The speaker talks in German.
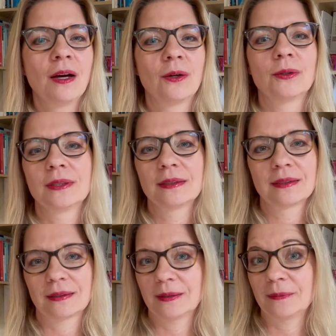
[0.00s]

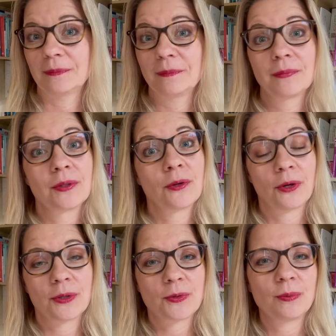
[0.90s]
und ähm,
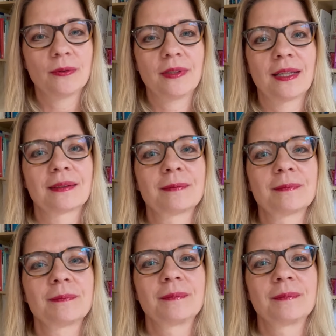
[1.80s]
neu zu bewerten.